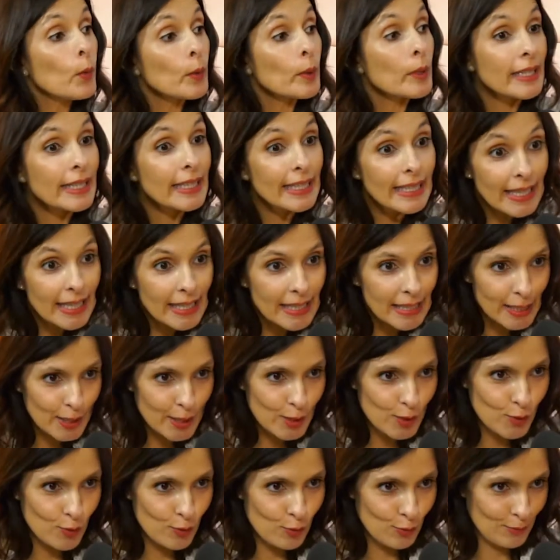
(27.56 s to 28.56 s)
que é
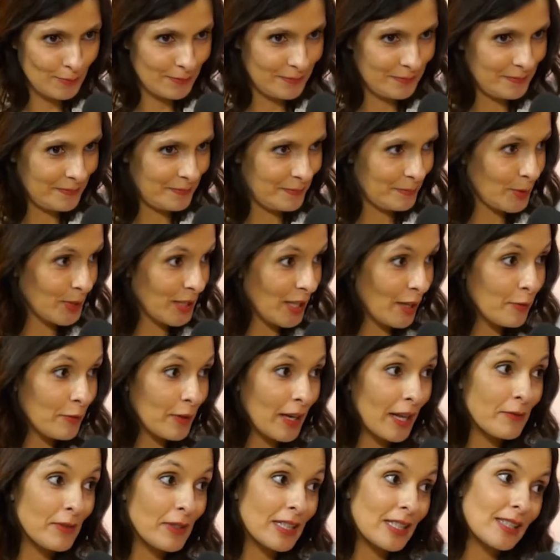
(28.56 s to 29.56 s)
isso? Porque a
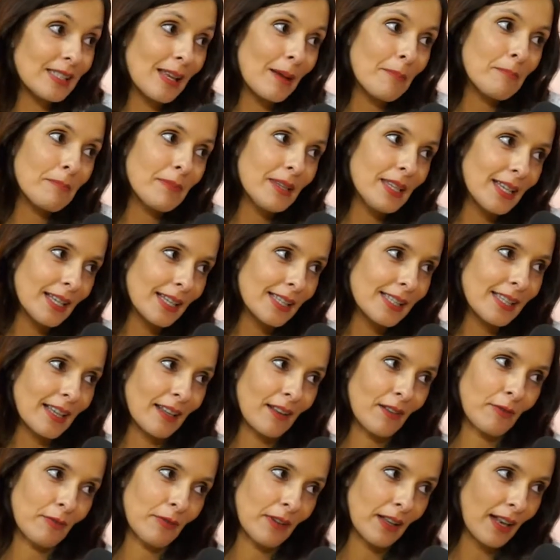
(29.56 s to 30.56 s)
Flávia sabia que se
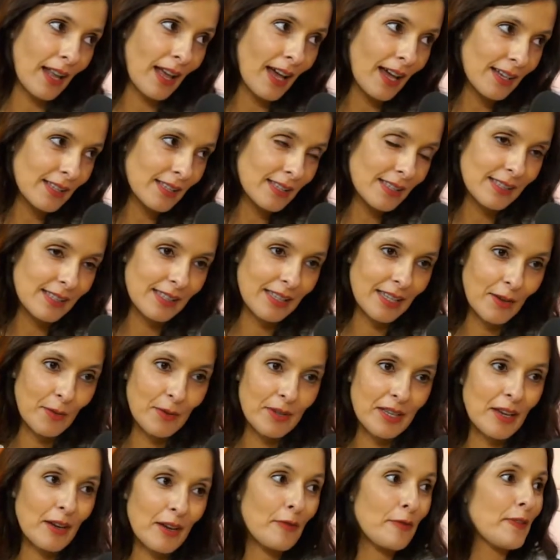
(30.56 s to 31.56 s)
ela falasse, Você
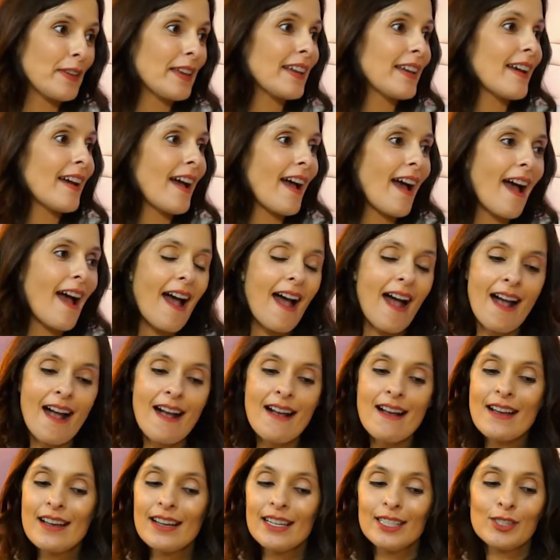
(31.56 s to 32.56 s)
não ia, ia ficar,
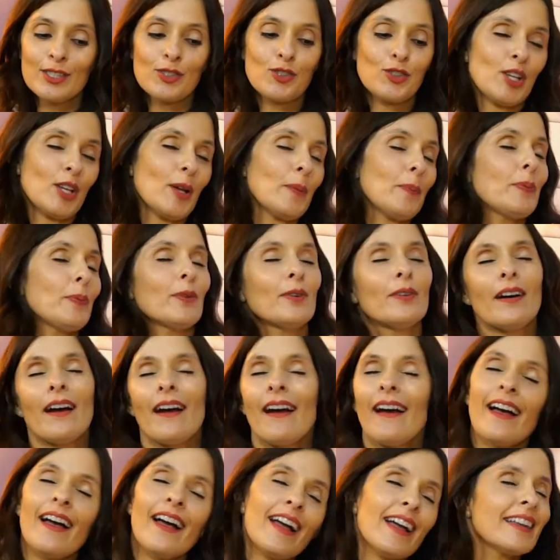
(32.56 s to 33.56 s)
tipo,
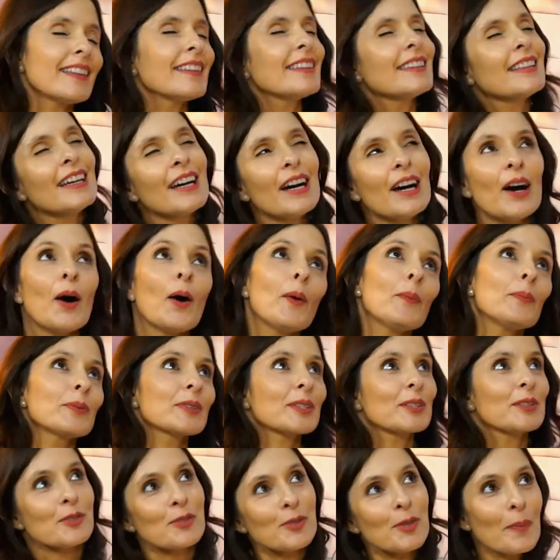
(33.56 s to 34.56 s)
ai, não,
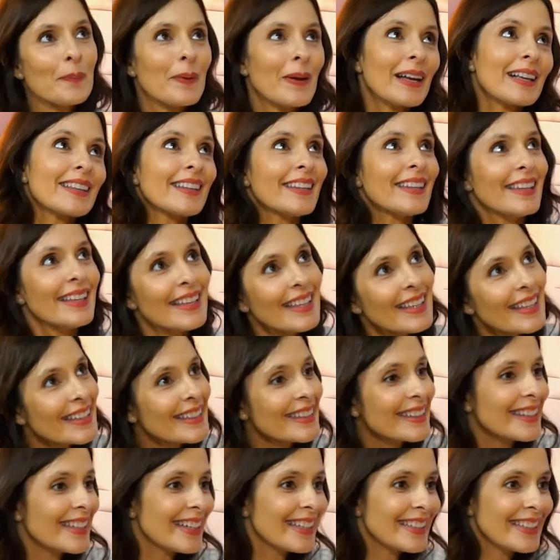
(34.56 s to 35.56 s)
porque eu sou
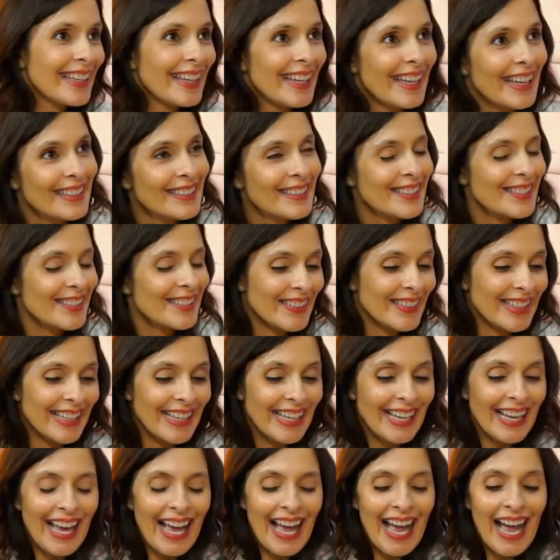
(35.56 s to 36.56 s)
Paquita, né? Não sei o quê.
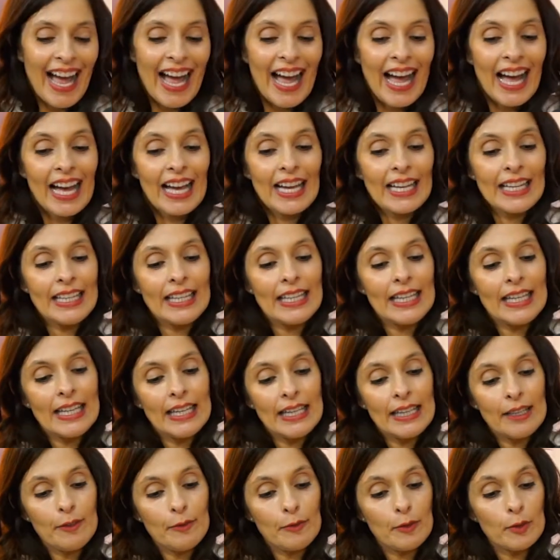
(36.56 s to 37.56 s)
Aí
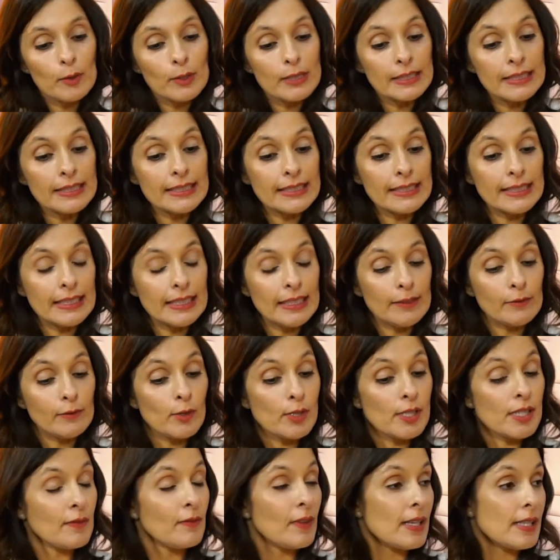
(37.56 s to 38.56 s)
ele falou assim:
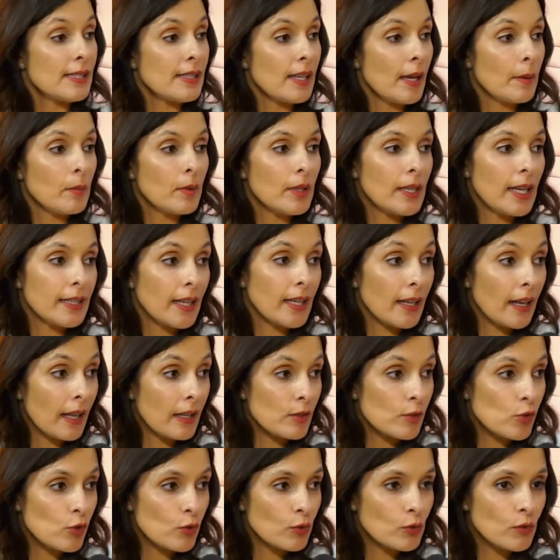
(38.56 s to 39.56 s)
você vai ser a mulher
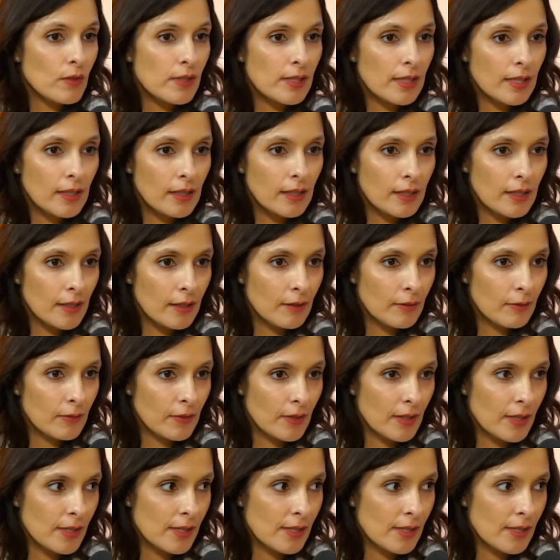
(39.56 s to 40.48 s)
elástico dos incríveis.